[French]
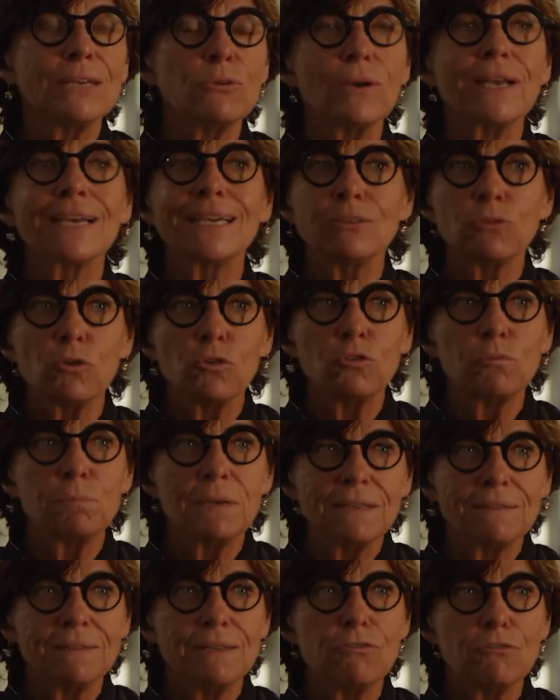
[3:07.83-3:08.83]
Et donc
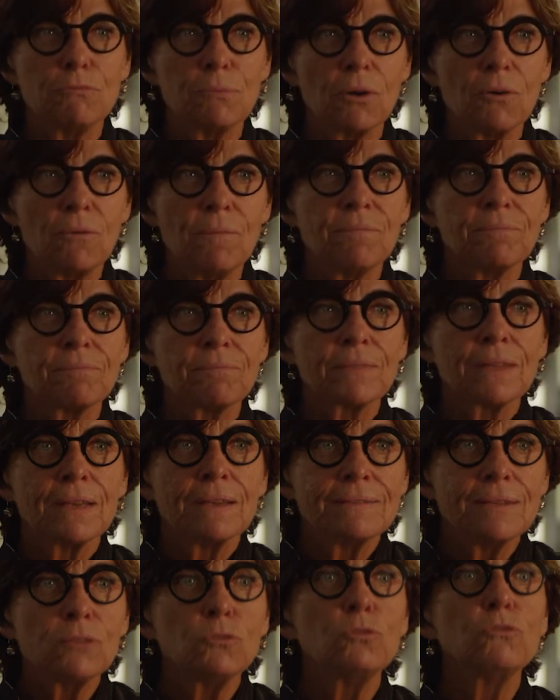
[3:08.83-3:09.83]
rétrospectivement,
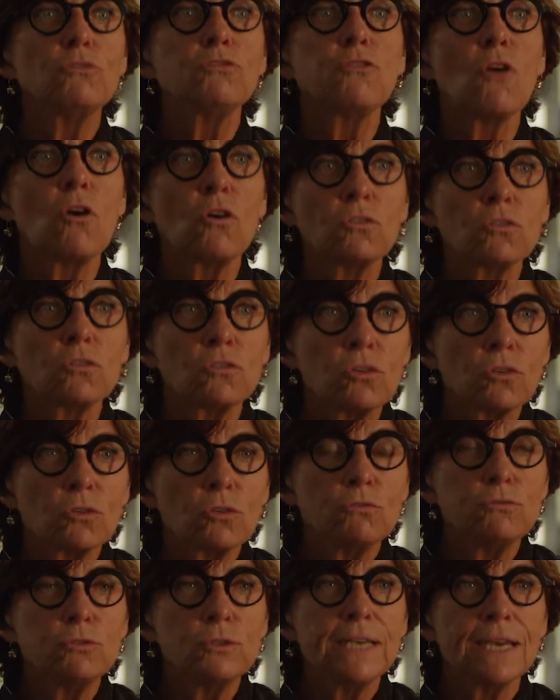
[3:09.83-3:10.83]
c'est une force
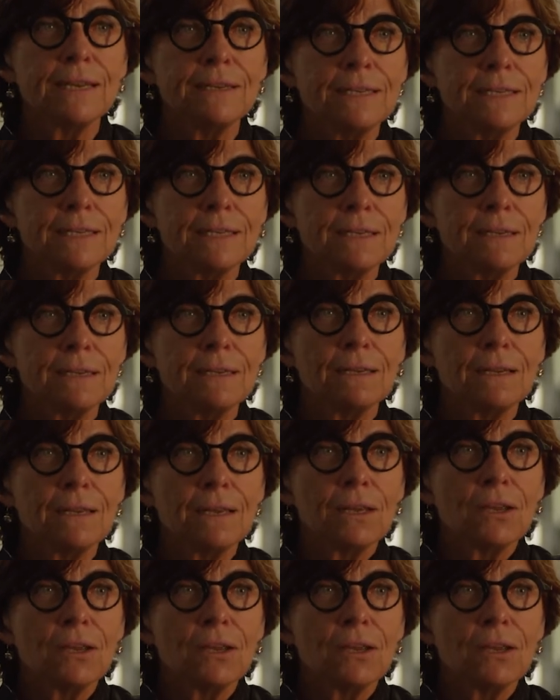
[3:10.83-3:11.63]
que vous gagnez